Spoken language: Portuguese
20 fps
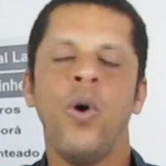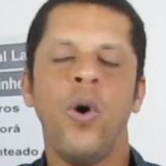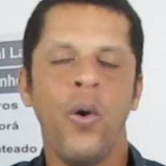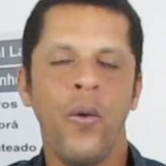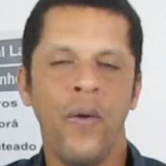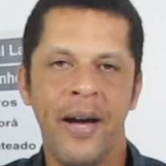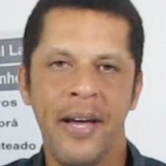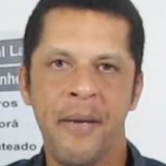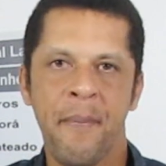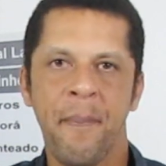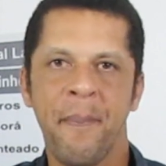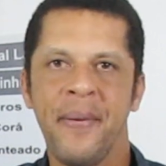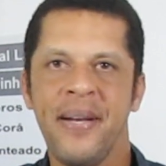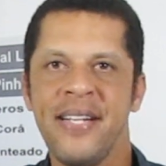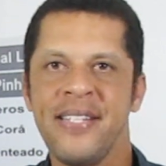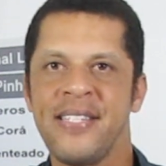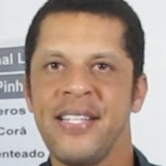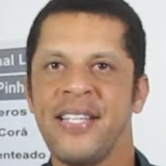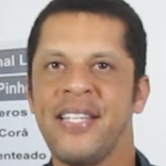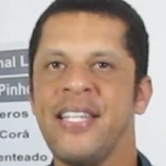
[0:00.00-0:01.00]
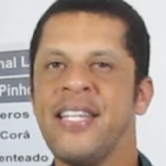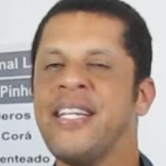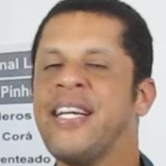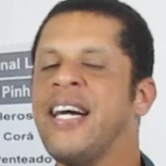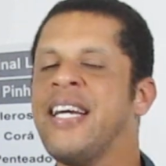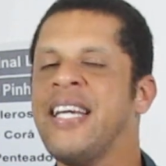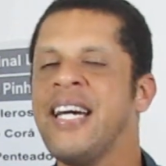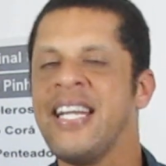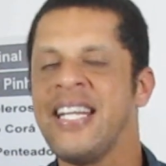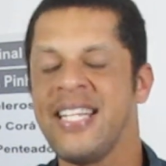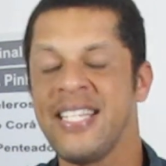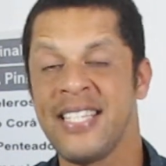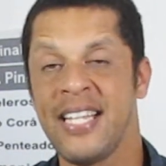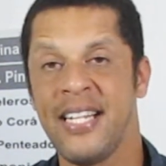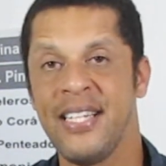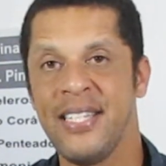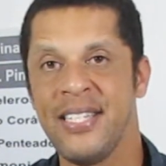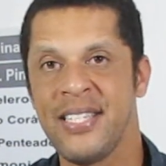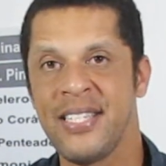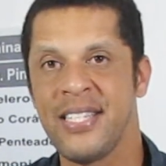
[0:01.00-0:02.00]
ou a empresa que ganhar essa
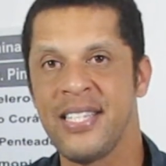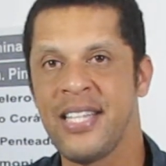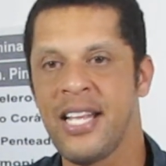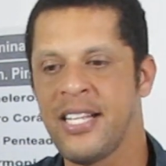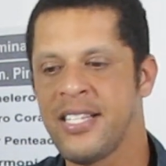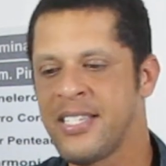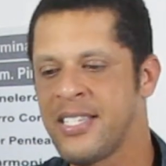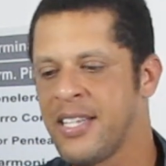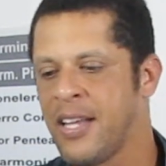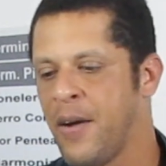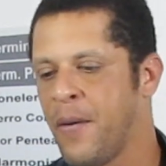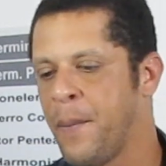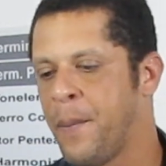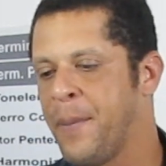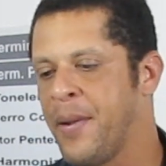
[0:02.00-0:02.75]
licitação